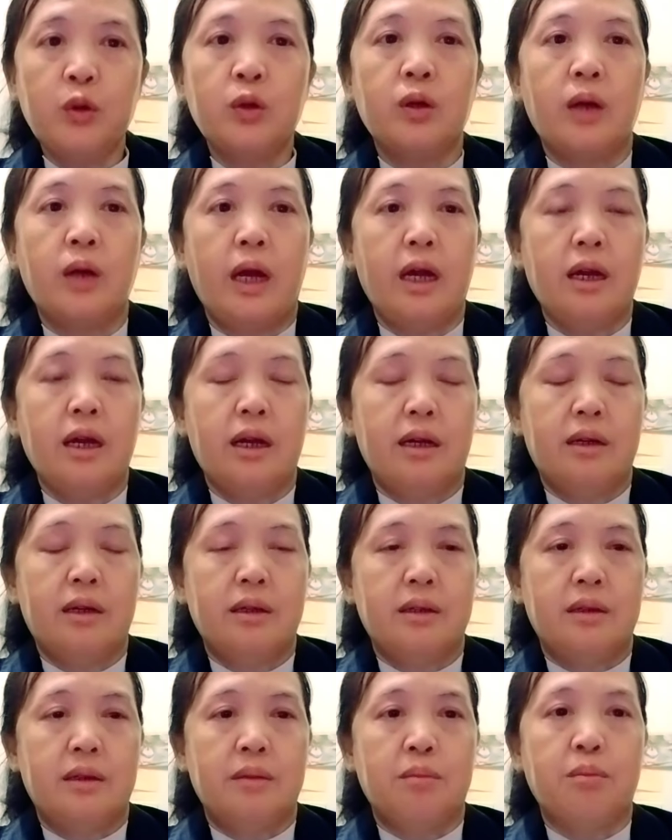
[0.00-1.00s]
nè
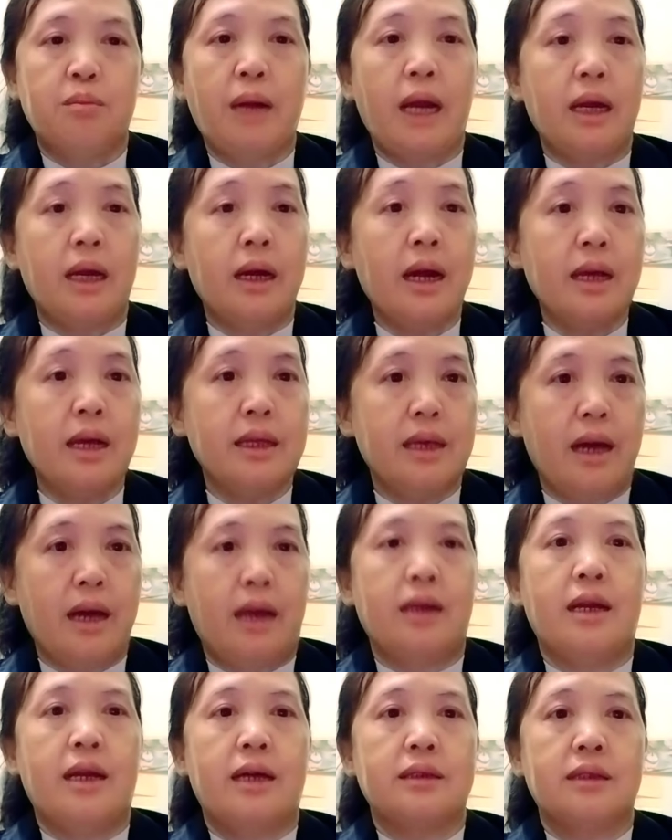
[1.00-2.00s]
mà là hai
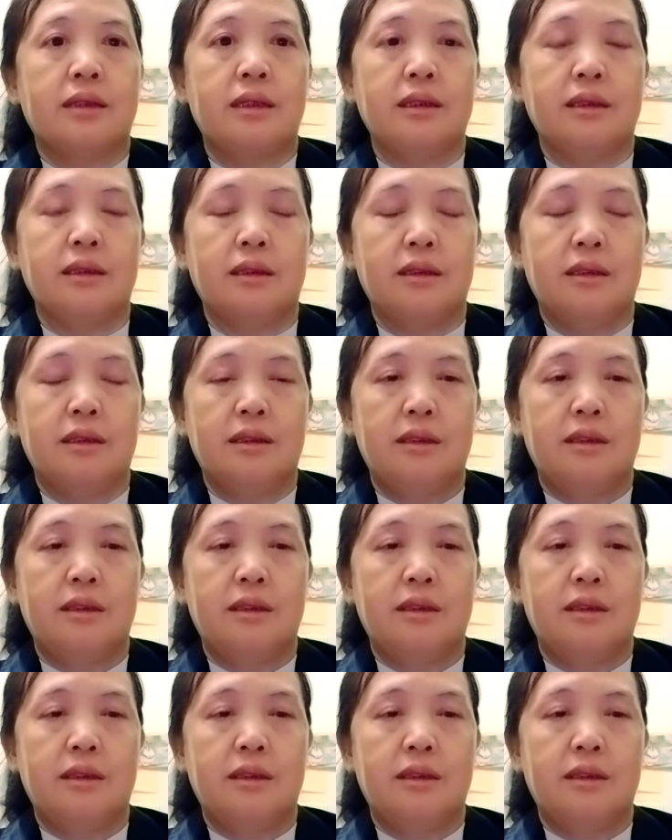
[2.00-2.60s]
dạng nát thử